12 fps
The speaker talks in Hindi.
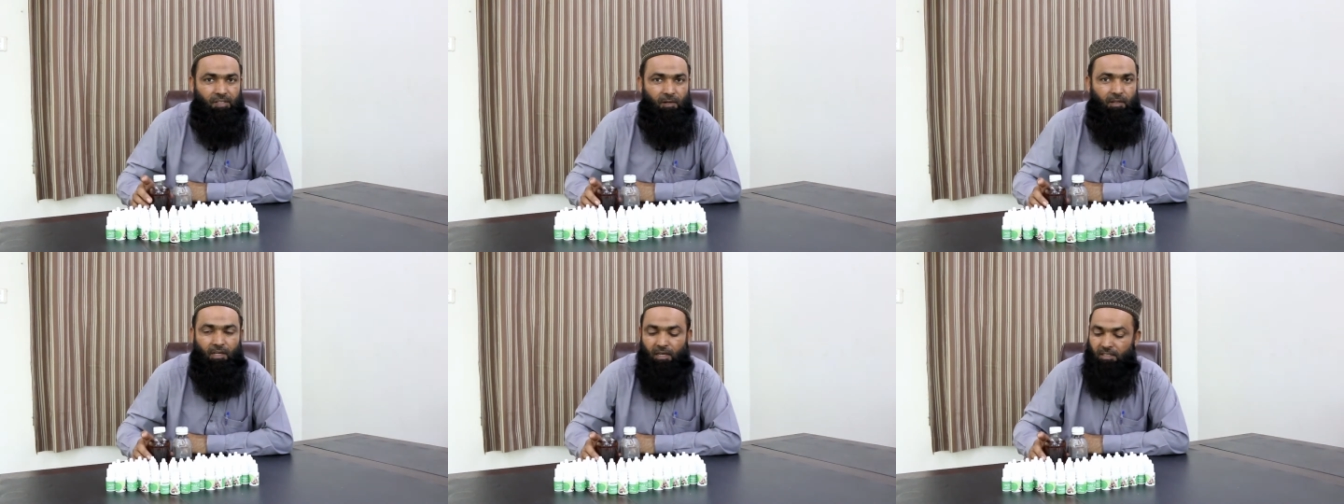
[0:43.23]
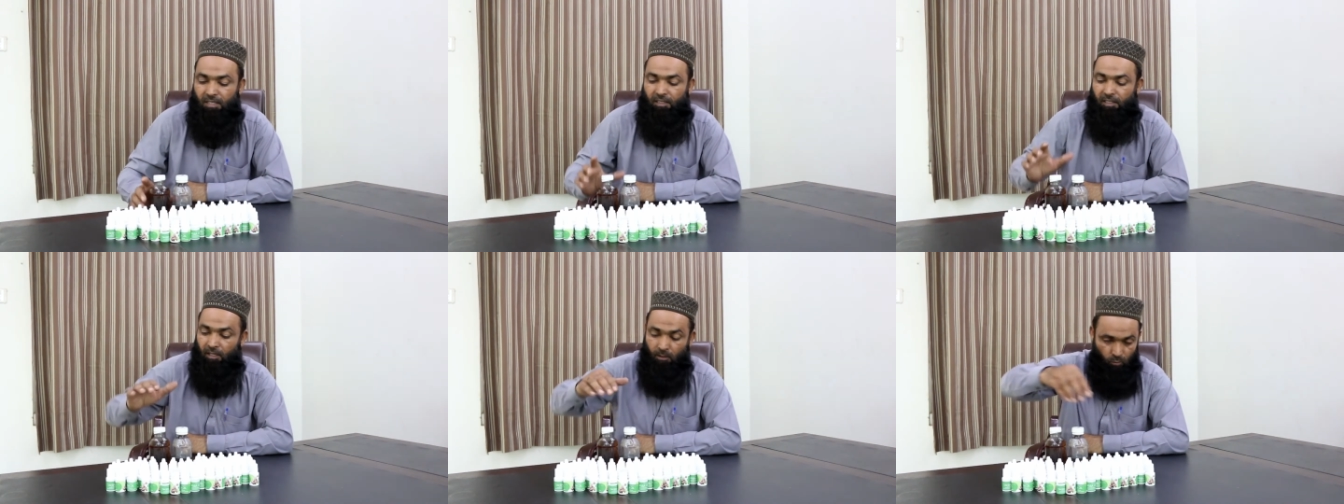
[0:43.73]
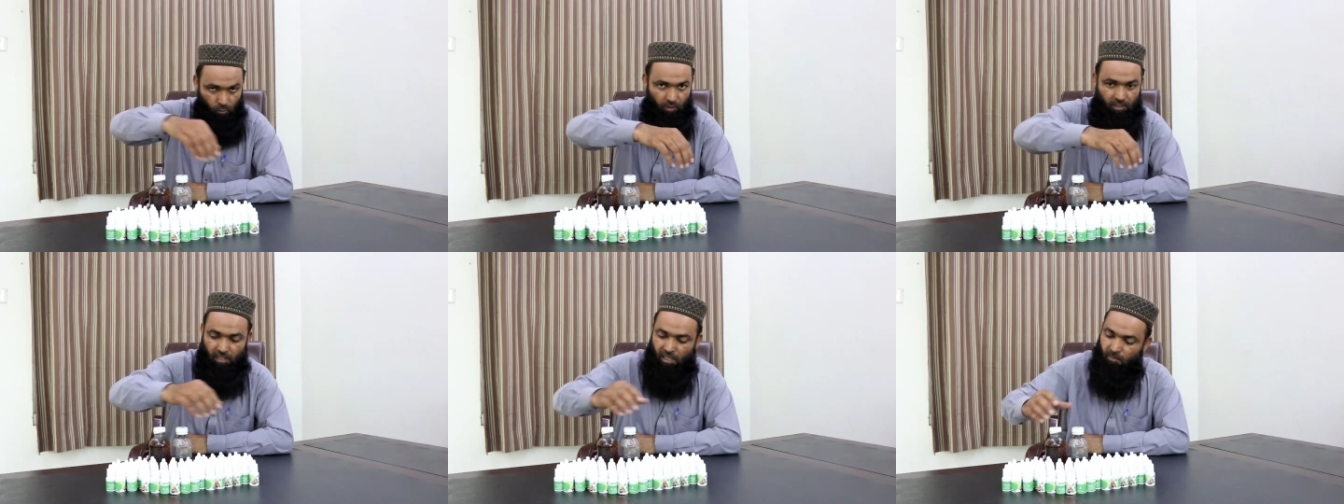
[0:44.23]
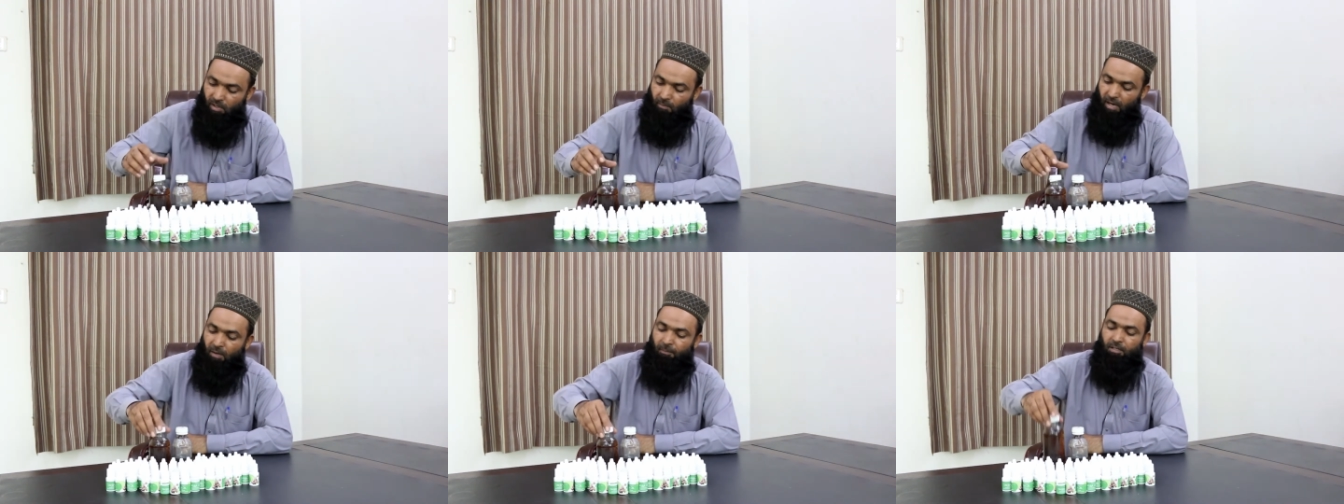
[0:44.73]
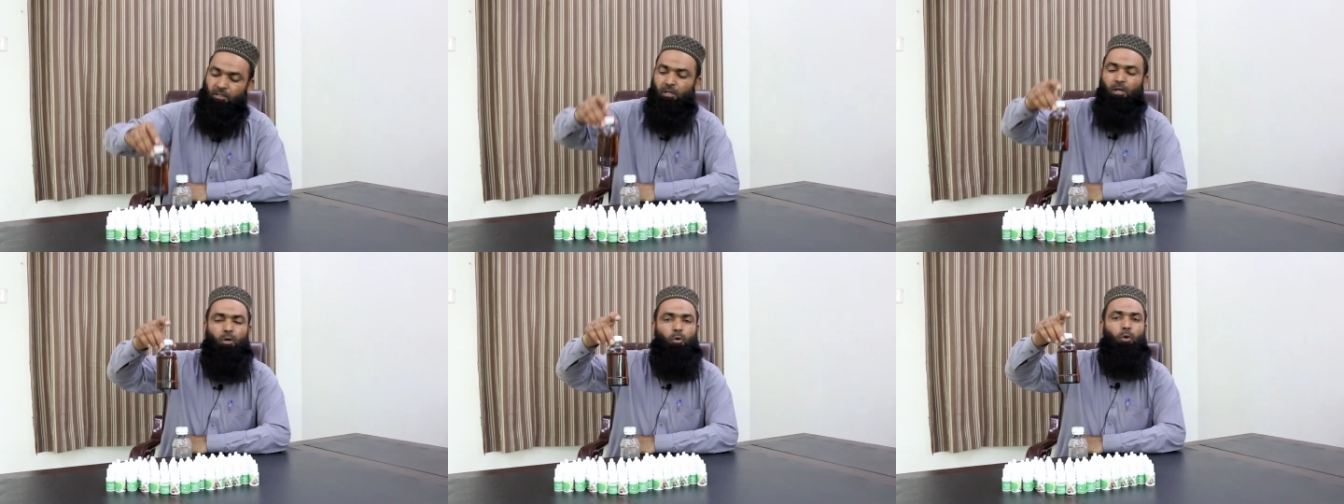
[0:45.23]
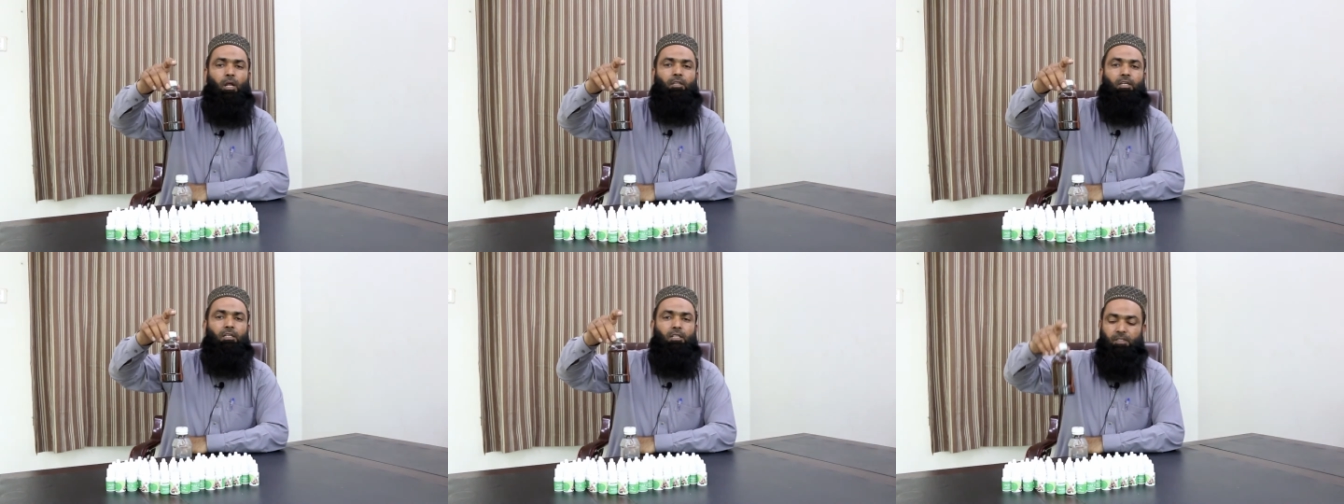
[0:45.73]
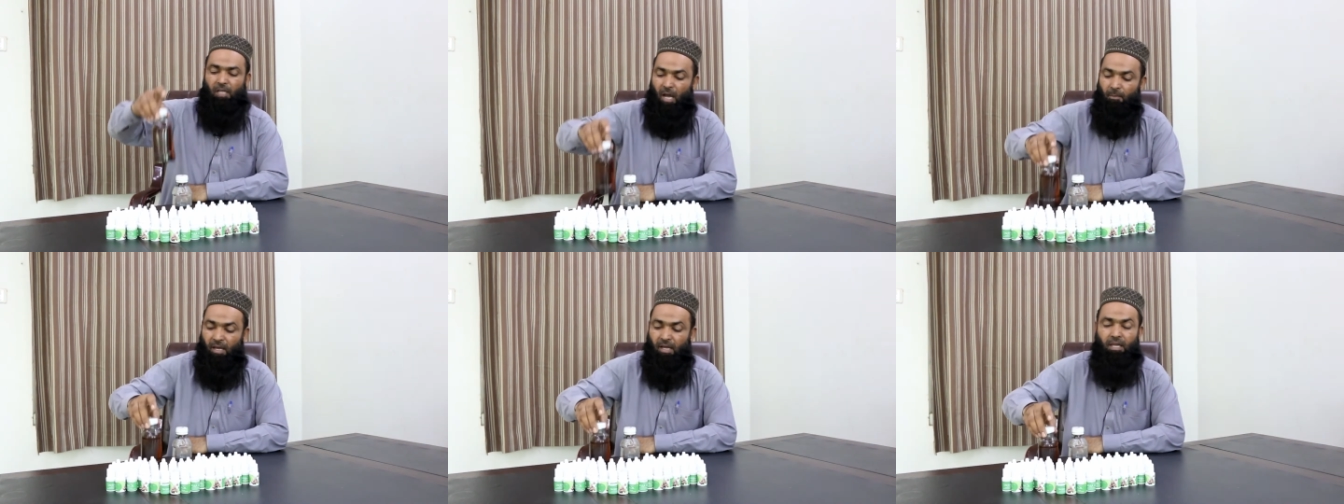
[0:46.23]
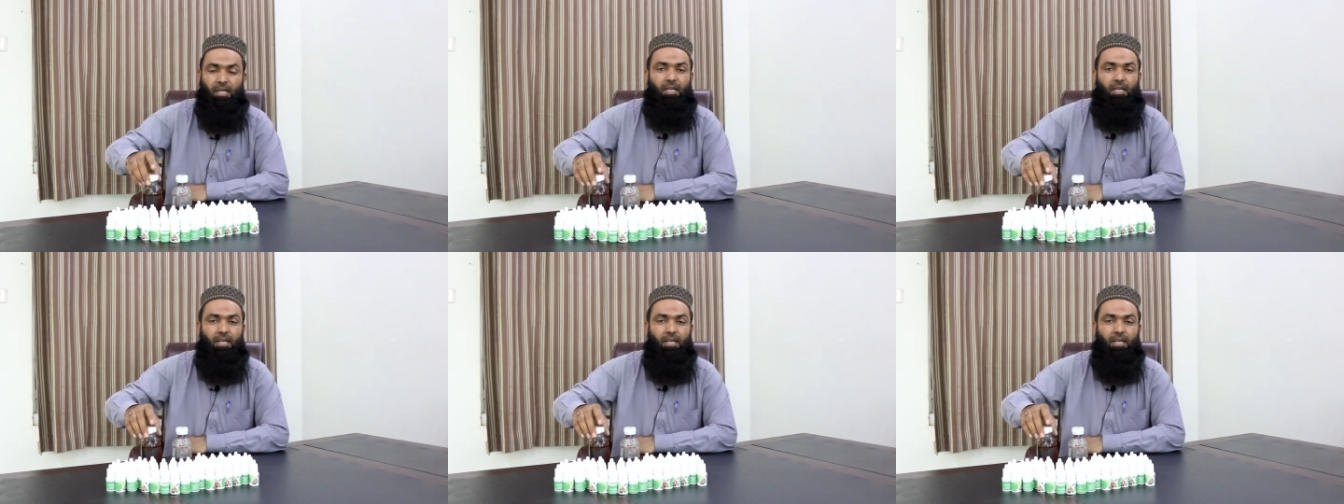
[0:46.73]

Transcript: सेल करना चाहते हैं तो उनके लिए भी हमारे पास खुला तेल दस्तियाब है